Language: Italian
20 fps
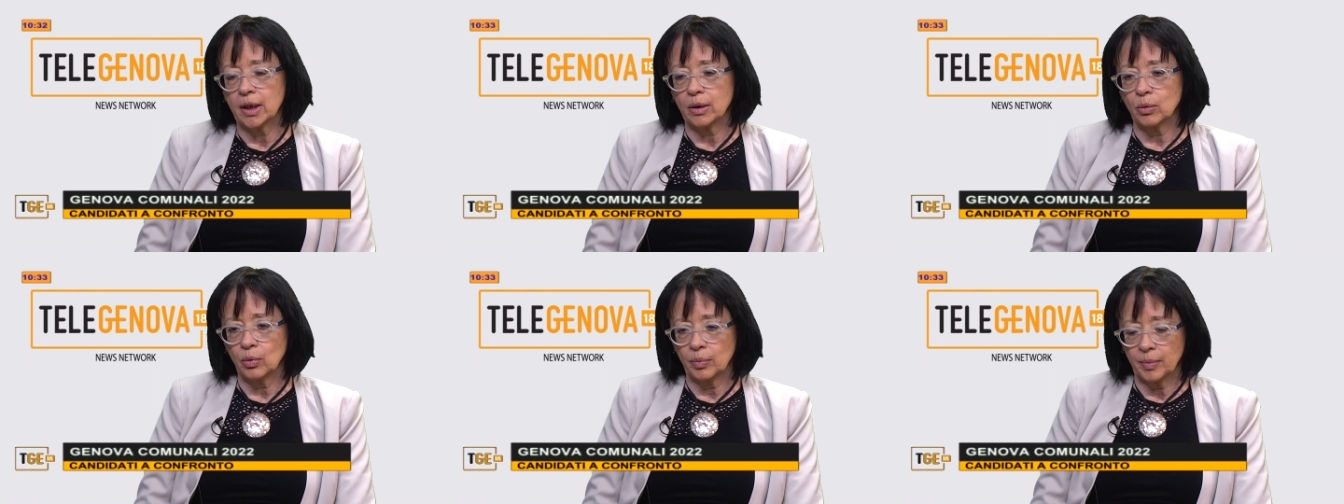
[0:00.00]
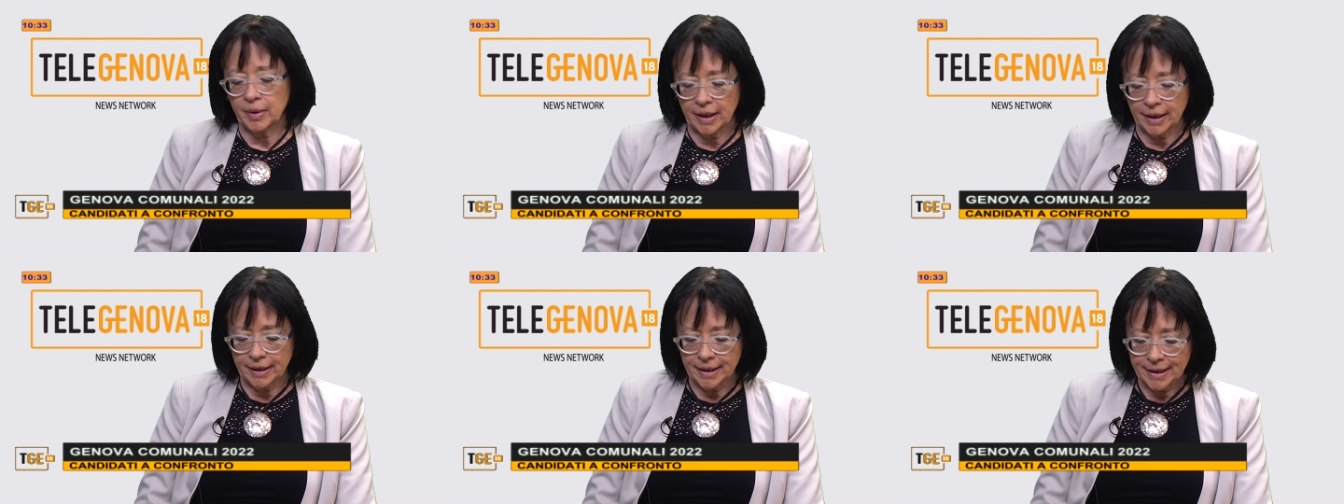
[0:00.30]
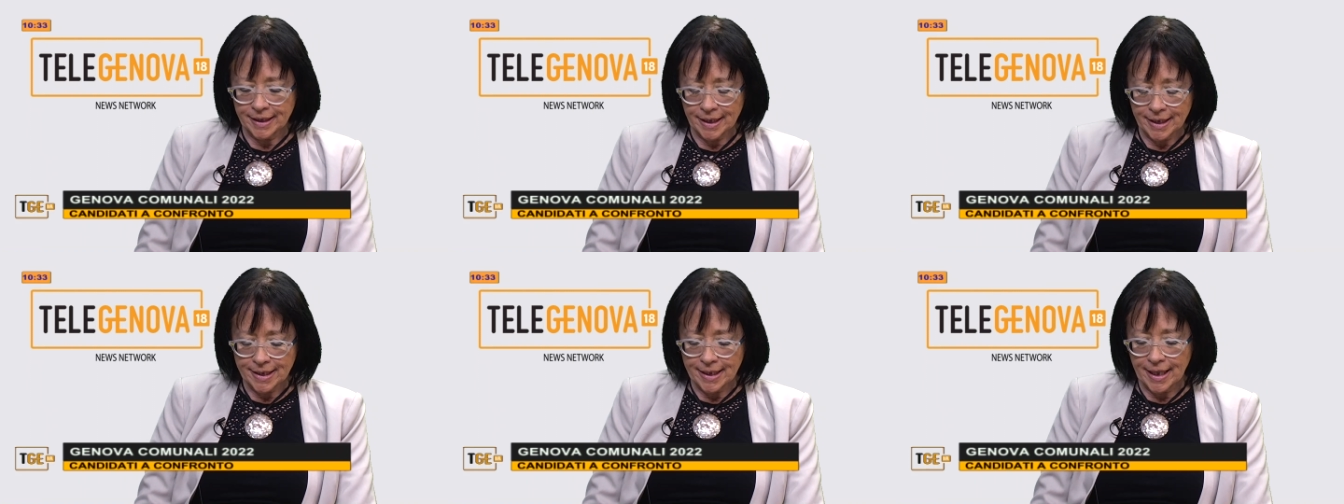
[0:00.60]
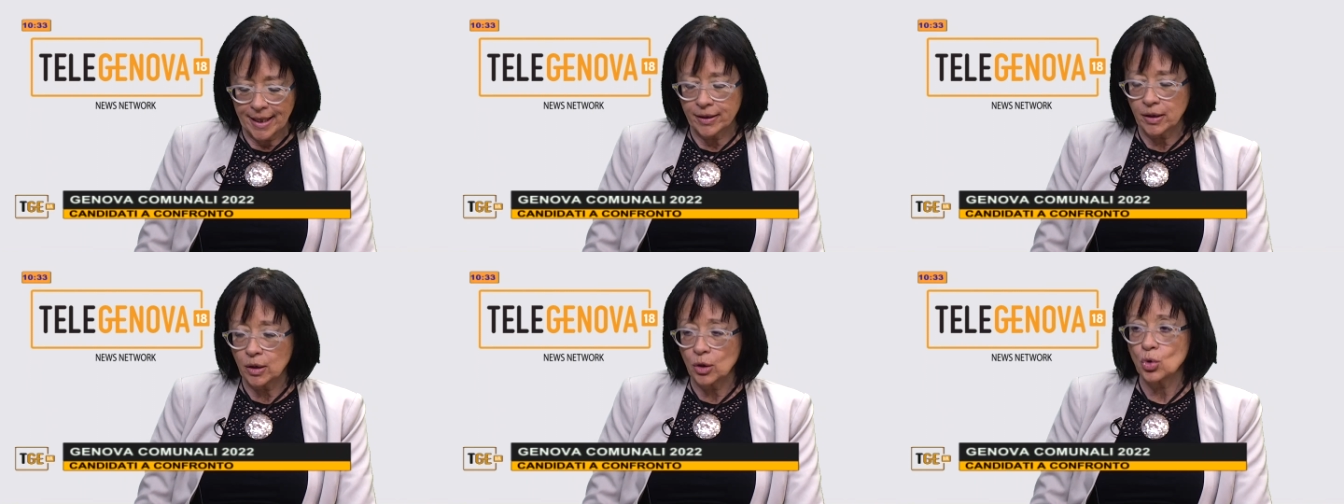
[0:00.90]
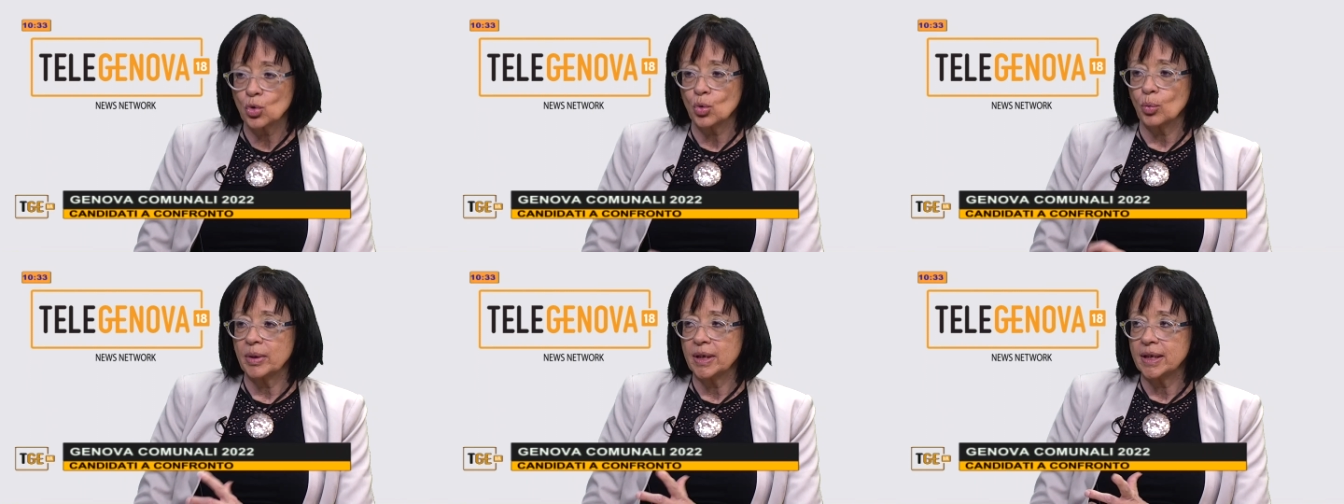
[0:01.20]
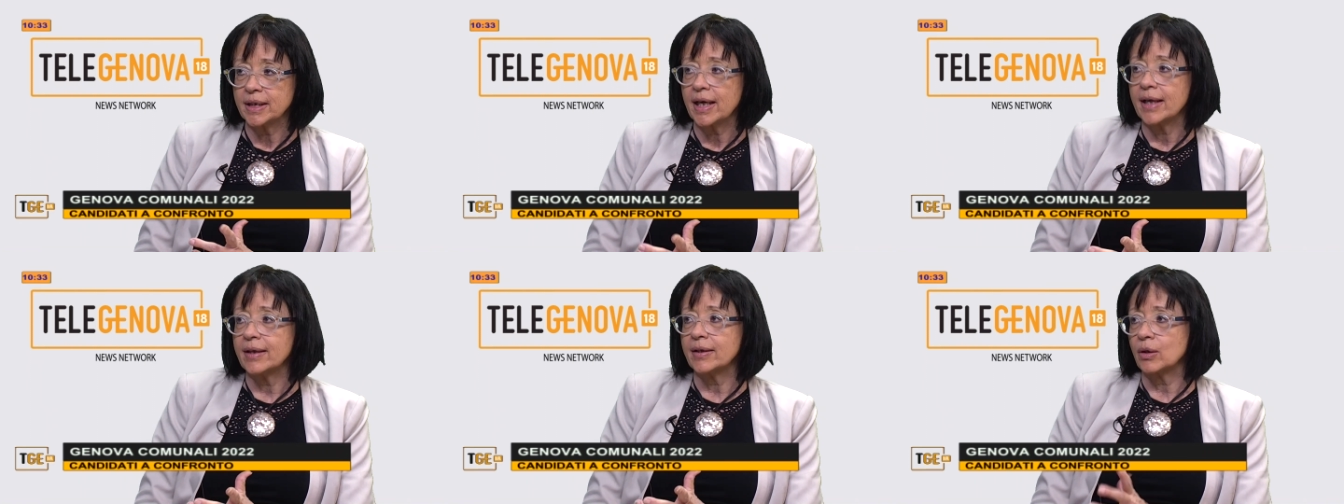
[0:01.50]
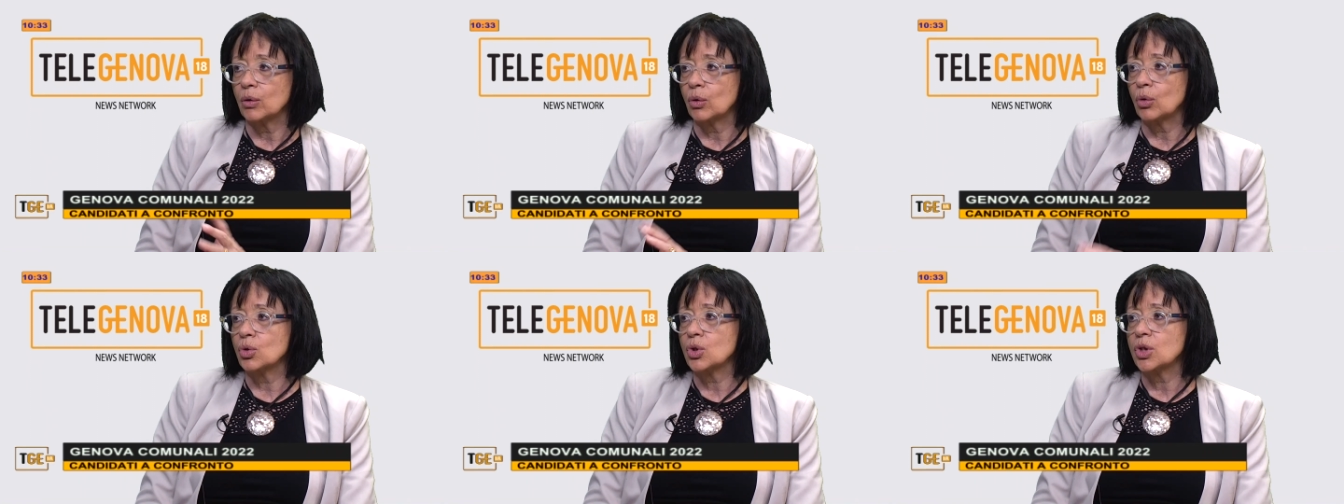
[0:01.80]
al 2017
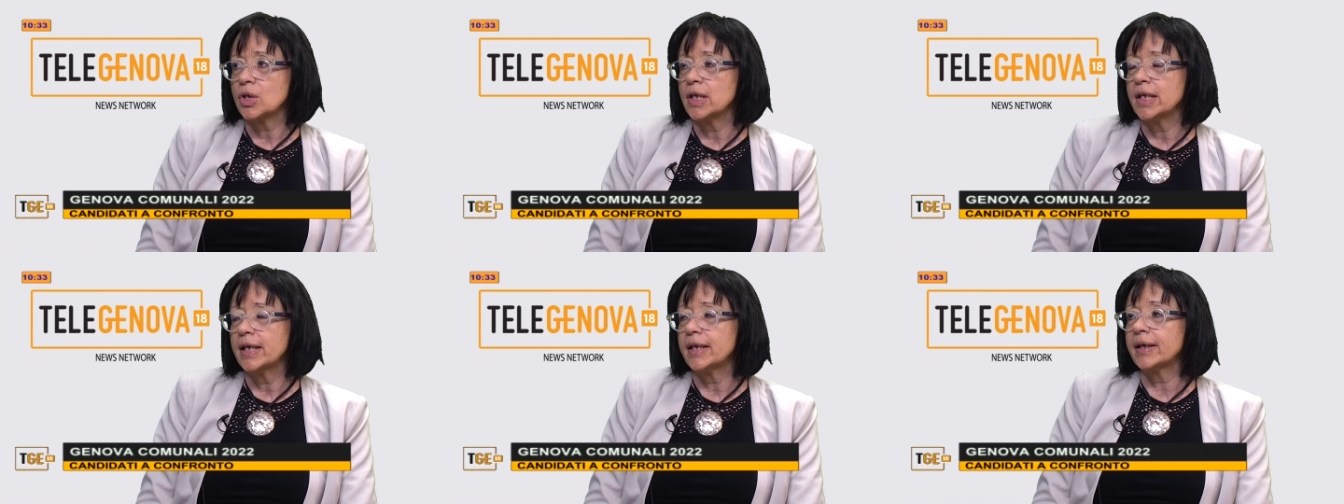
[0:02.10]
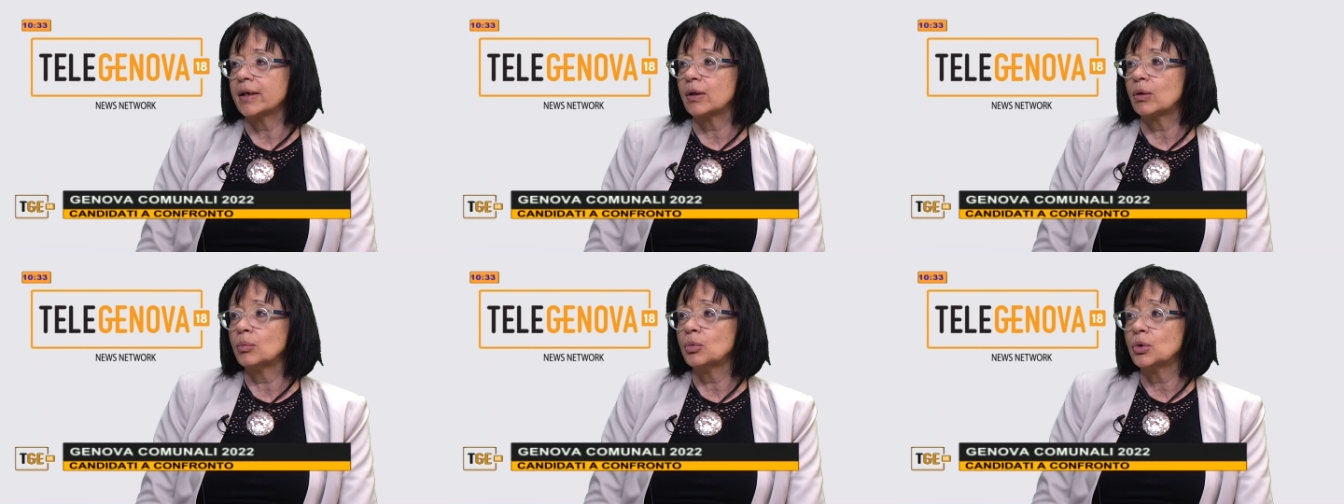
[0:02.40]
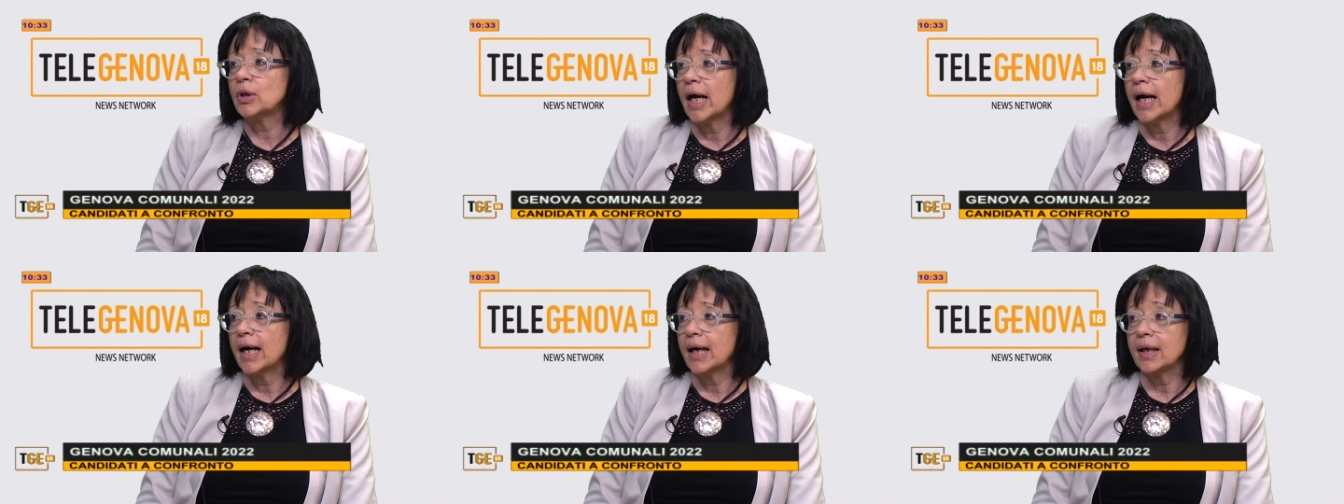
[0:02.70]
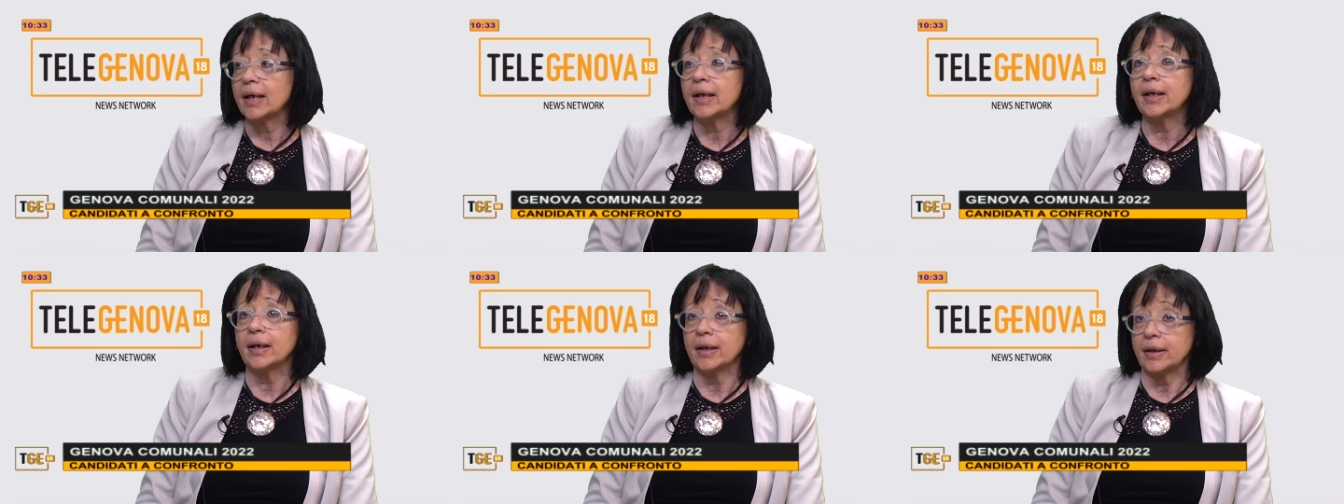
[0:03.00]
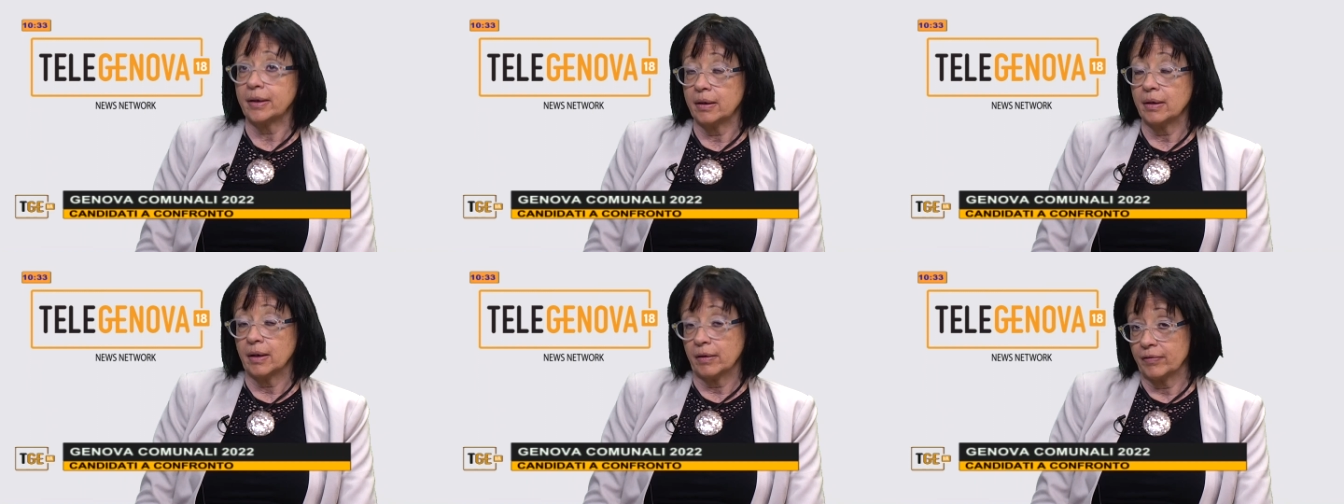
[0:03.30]
subentrando a un consigliere comunale e